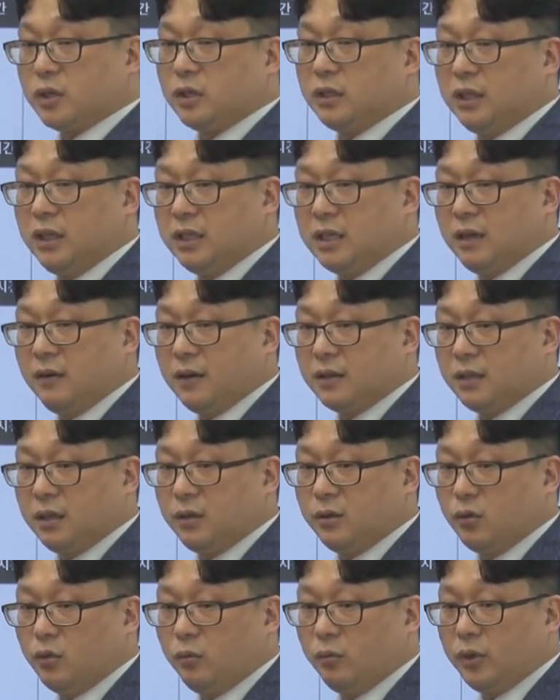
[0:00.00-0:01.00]
전기기사
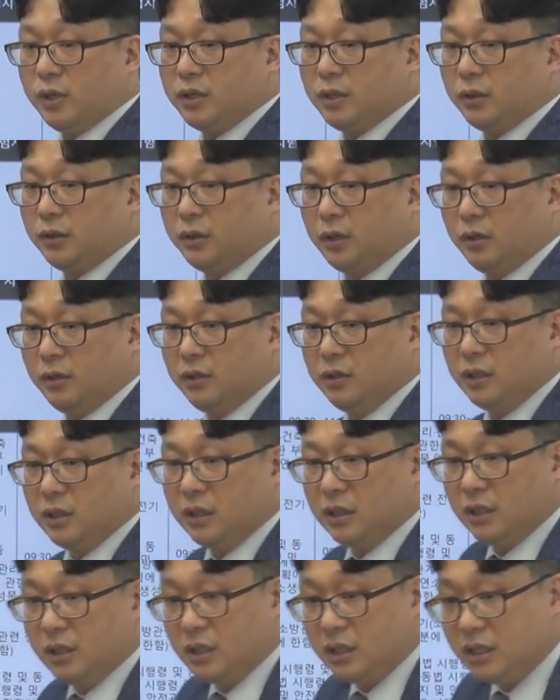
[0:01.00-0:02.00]
과정에서 공부하셨던
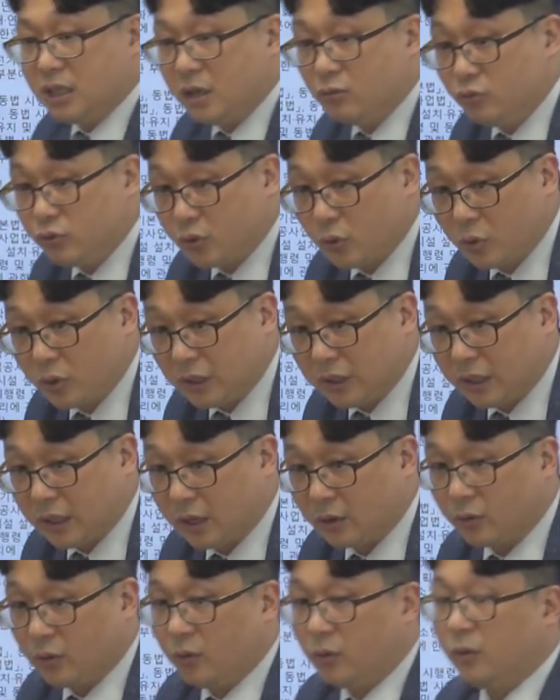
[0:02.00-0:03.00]
기기구조
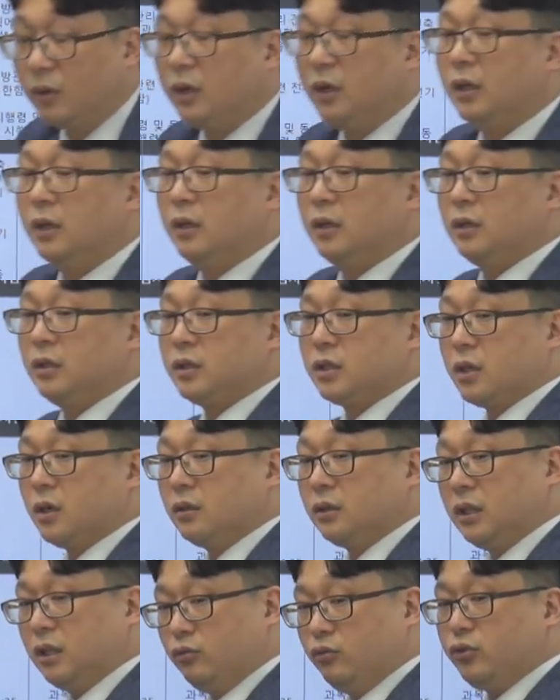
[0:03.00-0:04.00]
원리하고
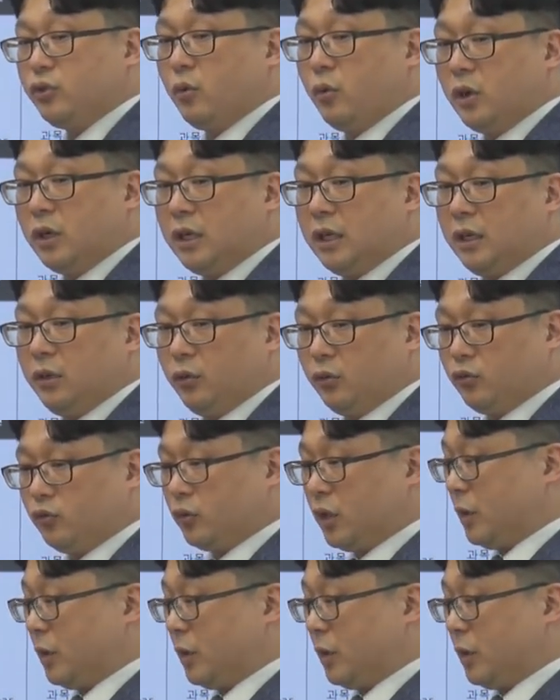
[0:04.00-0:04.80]
전기구조 원리 이 두